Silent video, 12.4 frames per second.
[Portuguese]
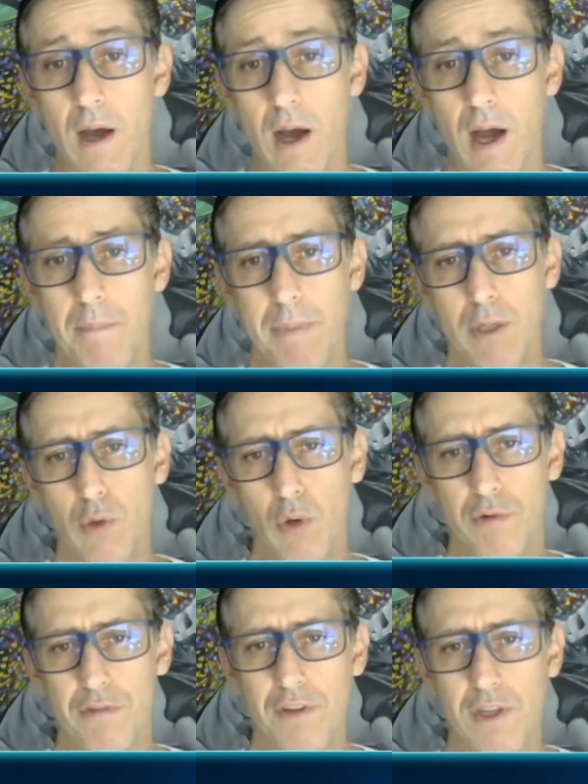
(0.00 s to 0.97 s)
A
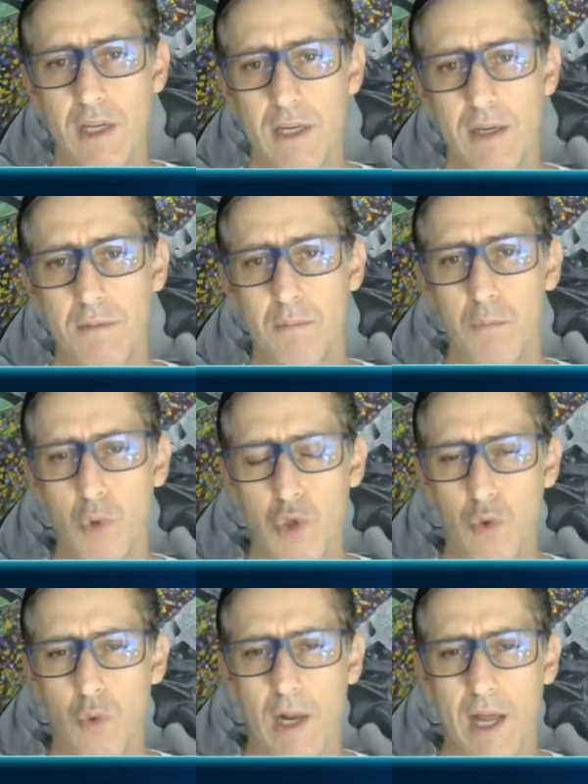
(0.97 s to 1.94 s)
hipertrofia
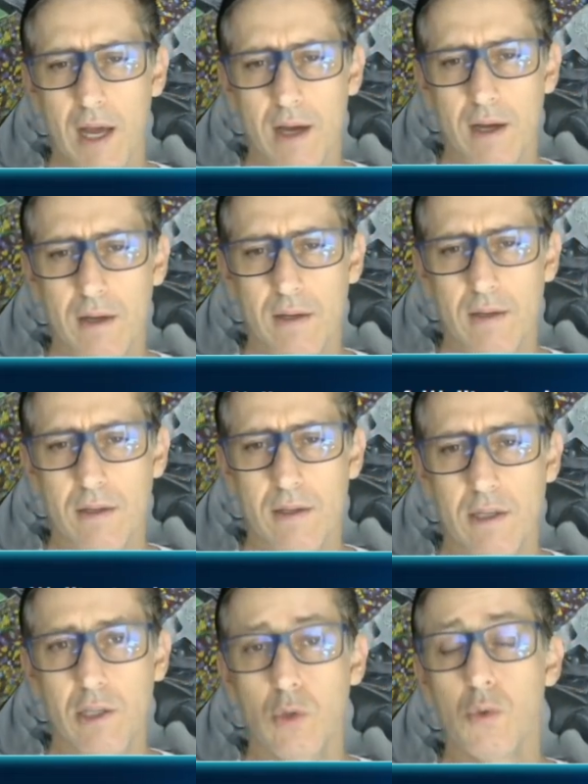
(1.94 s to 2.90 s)
muscular
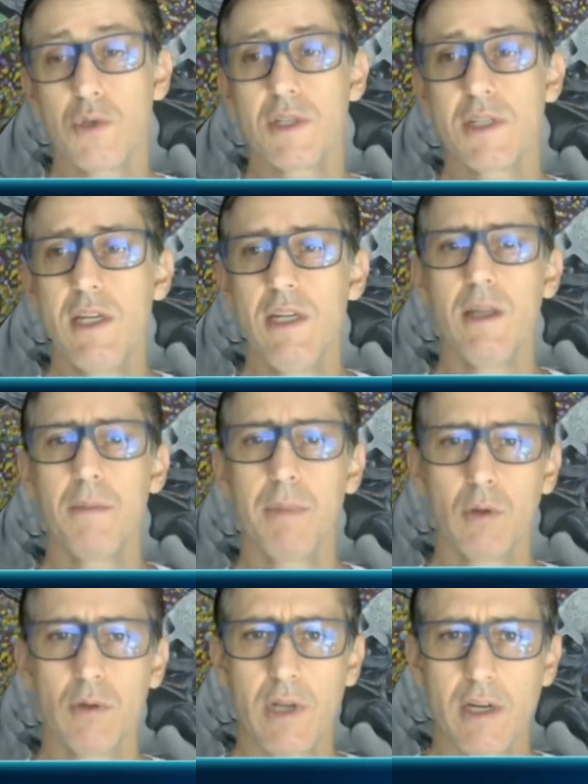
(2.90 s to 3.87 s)
induzida
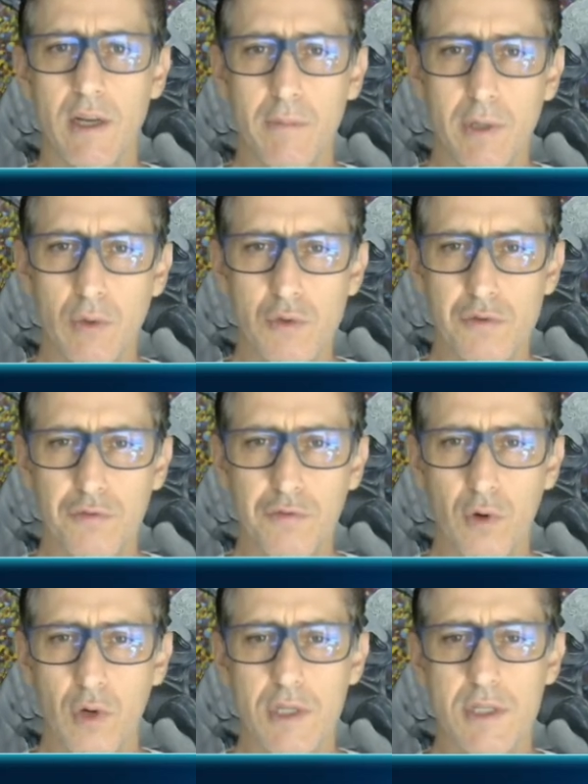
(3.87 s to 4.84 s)
pelo treinamento de
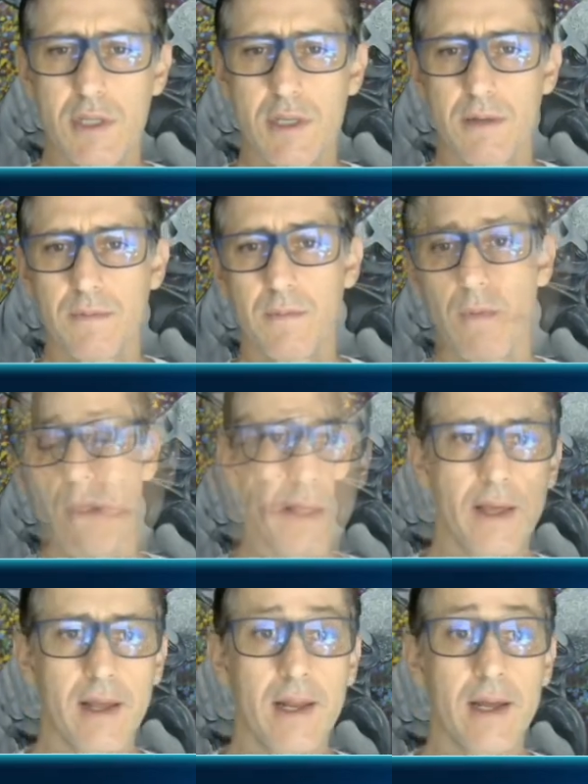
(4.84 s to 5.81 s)
força,
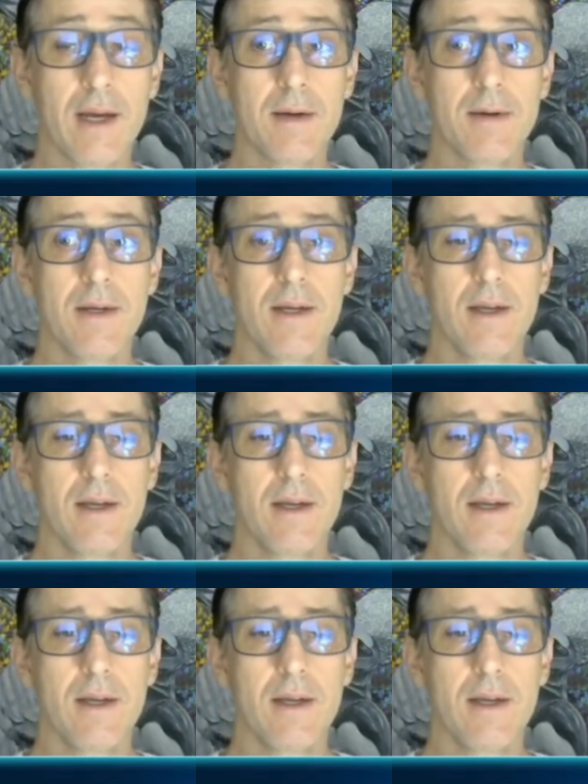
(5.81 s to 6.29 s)
ela